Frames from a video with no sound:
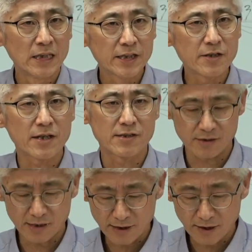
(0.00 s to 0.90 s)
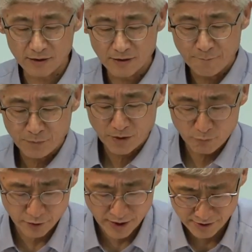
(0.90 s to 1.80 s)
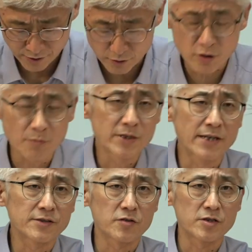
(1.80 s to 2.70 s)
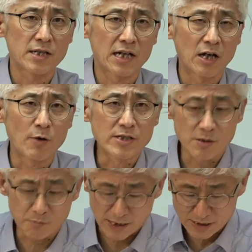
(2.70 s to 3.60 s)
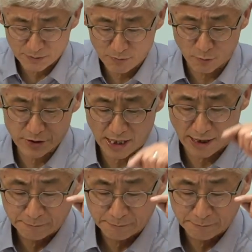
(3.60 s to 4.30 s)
이렇게 스가랴는 풀어야지요. 그럼 옛 선지자가 외친 말씀이 뭐냐?